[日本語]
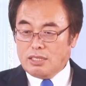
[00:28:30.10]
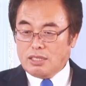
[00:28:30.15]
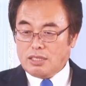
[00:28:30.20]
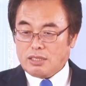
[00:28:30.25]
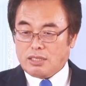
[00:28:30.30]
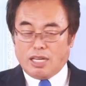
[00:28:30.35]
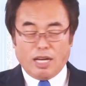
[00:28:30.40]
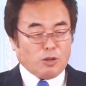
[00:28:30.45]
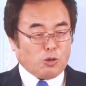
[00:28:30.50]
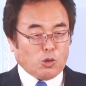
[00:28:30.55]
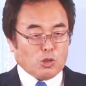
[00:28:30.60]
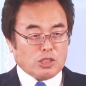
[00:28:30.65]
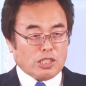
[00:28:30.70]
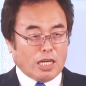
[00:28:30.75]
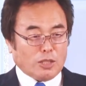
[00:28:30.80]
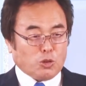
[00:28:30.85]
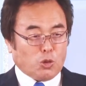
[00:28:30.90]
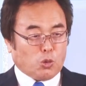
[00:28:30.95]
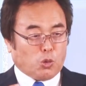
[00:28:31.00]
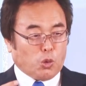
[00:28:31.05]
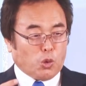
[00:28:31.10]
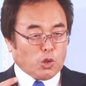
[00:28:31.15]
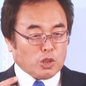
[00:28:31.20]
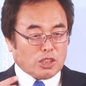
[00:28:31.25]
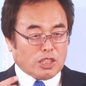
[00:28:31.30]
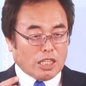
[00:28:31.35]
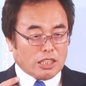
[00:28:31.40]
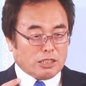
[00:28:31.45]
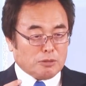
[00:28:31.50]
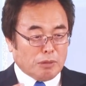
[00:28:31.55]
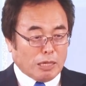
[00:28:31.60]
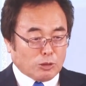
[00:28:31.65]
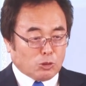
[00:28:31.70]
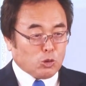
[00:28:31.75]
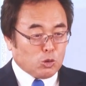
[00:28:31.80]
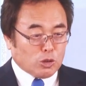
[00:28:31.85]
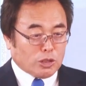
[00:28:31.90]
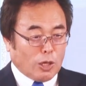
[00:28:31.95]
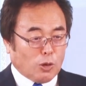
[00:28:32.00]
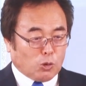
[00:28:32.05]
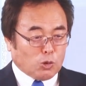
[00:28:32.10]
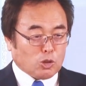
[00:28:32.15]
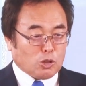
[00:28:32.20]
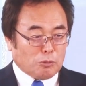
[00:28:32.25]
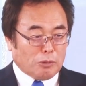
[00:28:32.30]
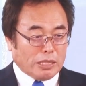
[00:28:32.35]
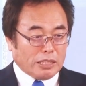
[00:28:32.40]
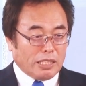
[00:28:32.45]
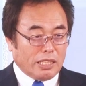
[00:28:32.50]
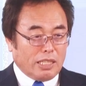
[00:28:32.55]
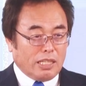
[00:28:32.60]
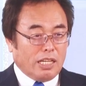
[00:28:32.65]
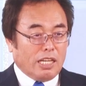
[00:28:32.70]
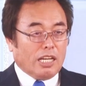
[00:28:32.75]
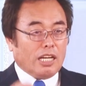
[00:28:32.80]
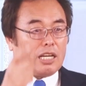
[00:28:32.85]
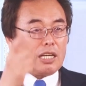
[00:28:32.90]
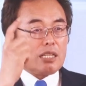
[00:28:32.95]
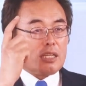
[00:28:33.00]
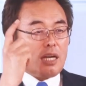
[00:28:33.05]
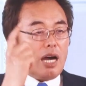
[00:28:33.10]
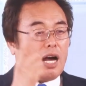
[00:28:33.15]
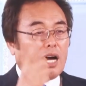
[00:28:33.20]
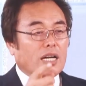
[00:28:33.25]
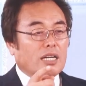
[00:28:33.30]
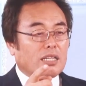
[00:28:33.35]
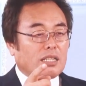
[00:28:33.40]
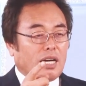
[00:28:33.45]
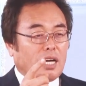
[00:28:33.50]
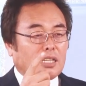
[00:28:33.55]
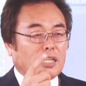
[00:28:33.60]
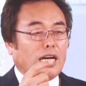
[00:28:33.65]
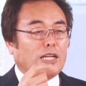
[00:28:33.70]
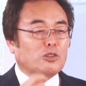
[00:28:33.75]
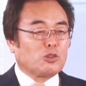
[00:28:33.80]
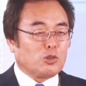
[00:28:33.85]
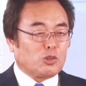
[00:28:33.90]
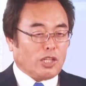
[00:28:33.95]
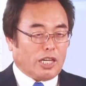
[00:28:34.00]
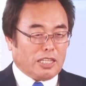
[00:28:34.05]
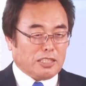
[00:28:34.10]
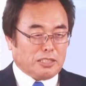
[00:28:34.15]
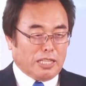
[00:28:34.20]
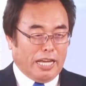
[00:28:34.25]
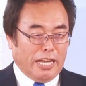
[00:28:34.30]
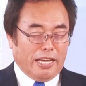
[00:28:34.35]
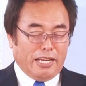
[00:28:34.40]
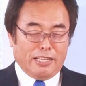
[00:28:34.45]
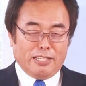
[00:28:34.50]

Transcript: 結婚しないと殺してしまうと言った言葉に感化感動されて